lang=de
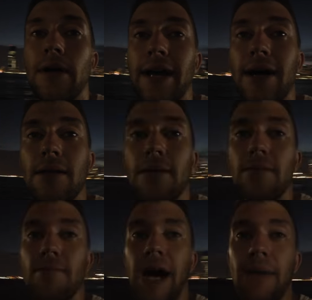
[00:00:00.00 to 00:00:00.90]
Ja,
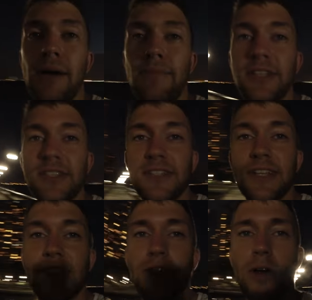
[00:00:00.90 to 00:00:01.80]
ein paar Mal blitzt es
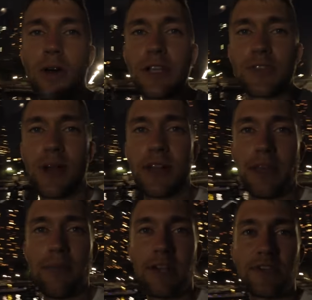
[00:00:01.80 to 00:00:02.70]
jetzt hier noch. Also gerade
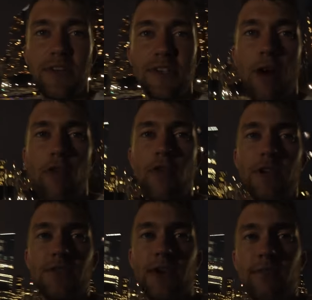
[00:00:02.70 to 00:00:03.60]
eben hat es fast aufgehört,
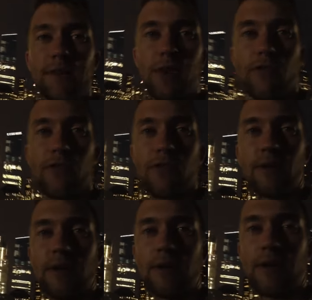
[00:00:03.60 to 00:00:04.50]
deswegen haben wir, jetzt auf,
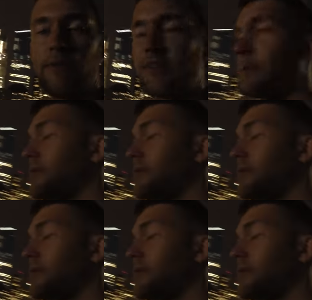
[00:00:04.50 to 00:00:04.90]
äh, haben wir jetzt